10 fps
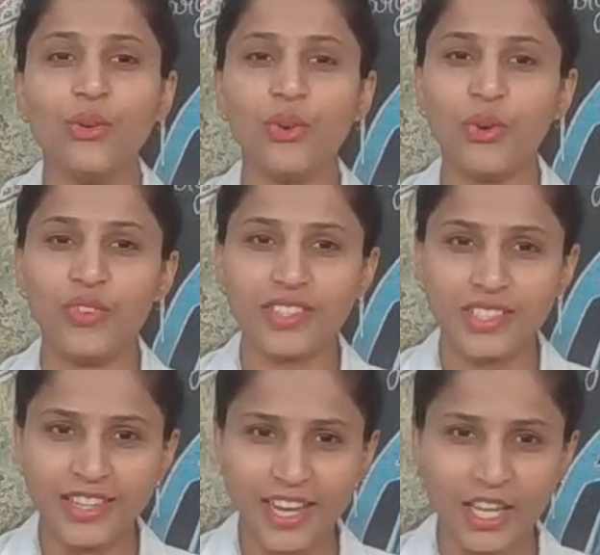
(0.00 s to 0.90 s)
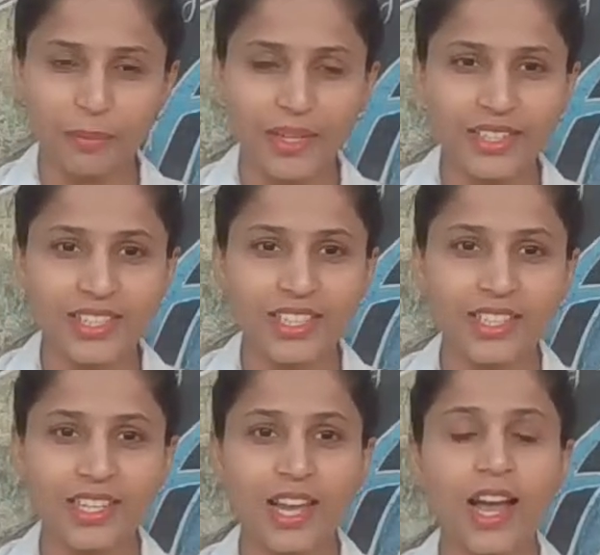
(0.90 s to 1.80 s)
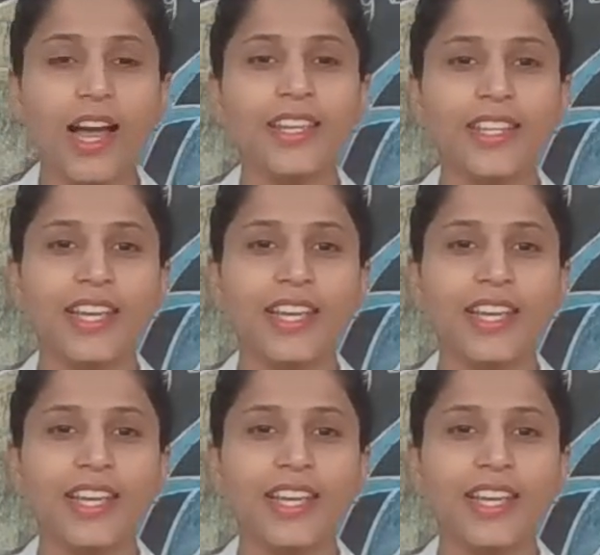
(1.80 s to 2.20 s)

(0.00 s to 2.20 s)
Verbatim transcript: low vision therapies आई